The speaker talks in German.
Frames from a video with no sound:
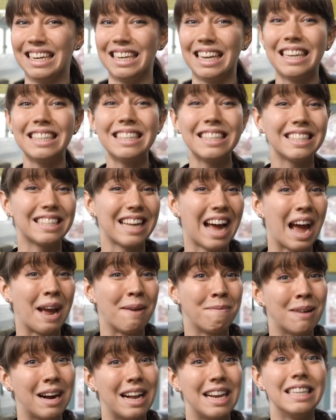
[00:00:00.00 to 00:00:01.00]
Das ist
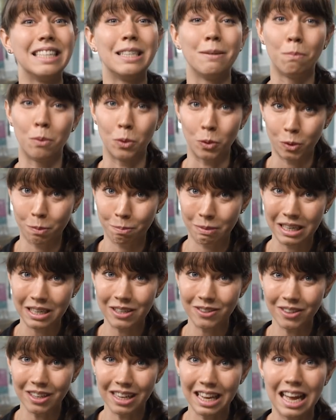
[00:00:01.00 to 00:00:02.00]
einmal die
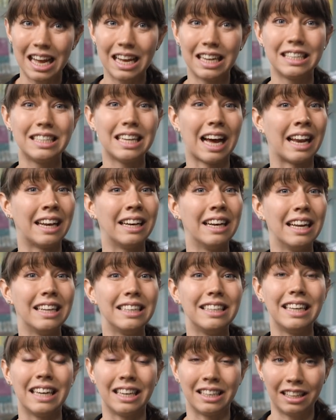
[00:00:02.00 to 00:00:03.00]
Blutbildung, dann
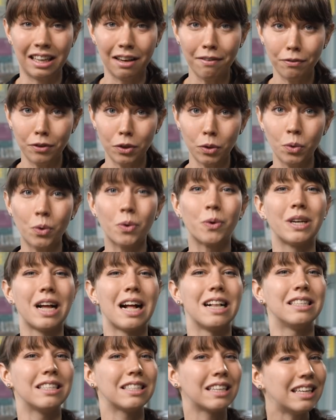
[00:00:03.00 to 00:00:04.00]
die Entgiftung und
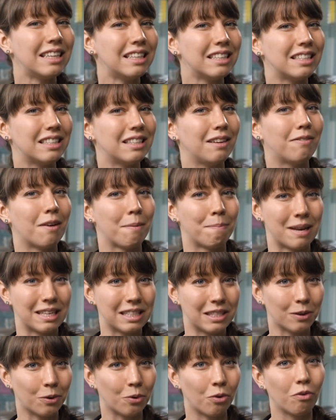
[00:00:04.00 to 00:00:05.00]
als drittes die
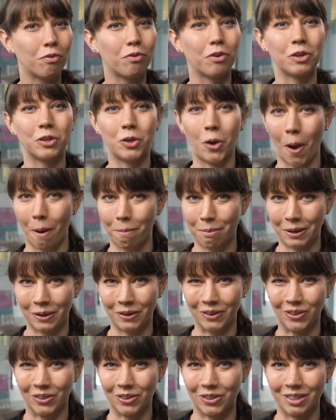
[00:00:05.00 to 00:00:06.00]
Verbesserung von
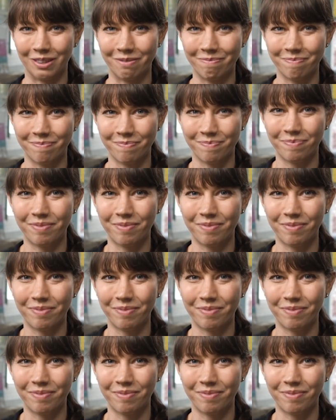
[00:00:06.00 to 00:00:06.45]
Körpergerüchen.